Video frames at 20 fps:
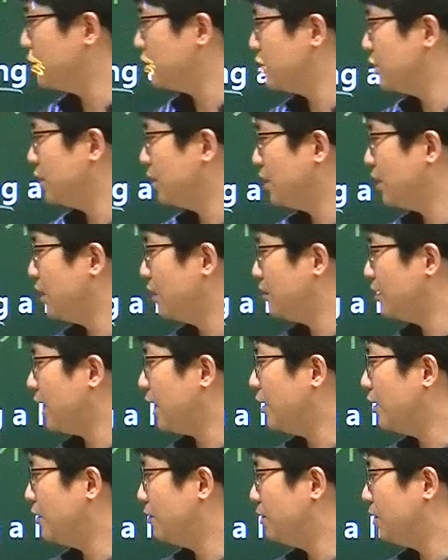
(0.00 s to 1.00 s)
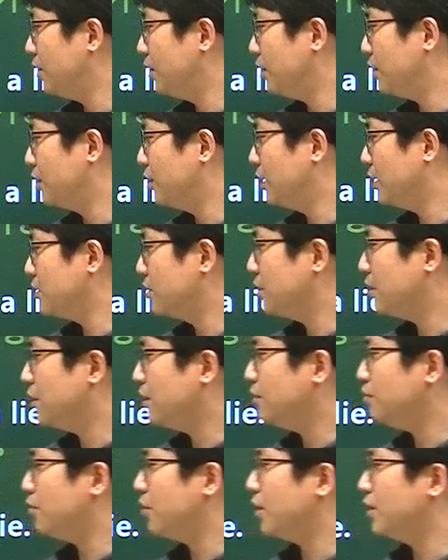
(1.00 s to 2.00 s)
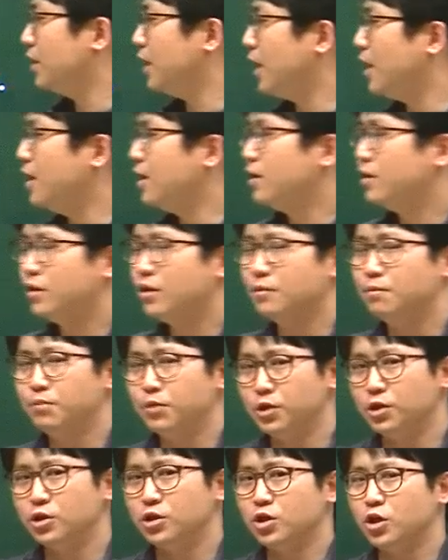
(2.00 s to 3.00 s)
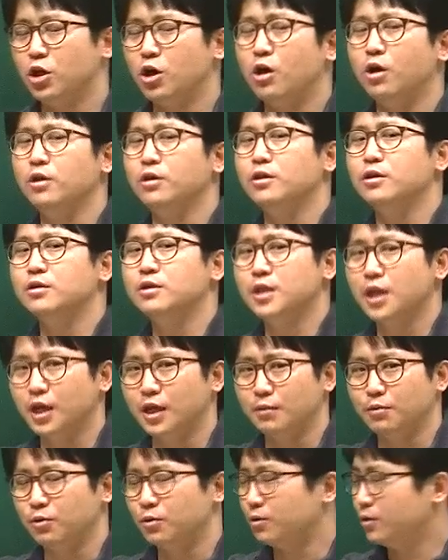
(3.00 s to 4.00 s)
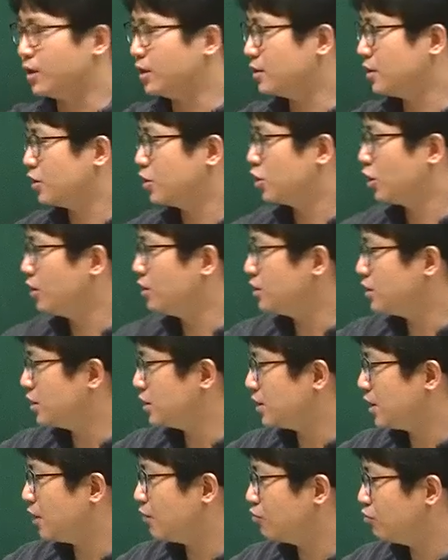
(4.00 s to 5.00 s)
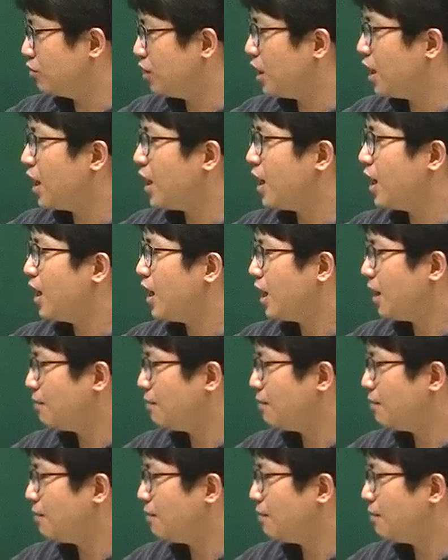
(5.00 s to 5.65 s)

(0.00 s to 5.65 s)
있으니까 이거 날려버려요. 그래서 뭐가 돼? The book on the table. 그래서 전치사구가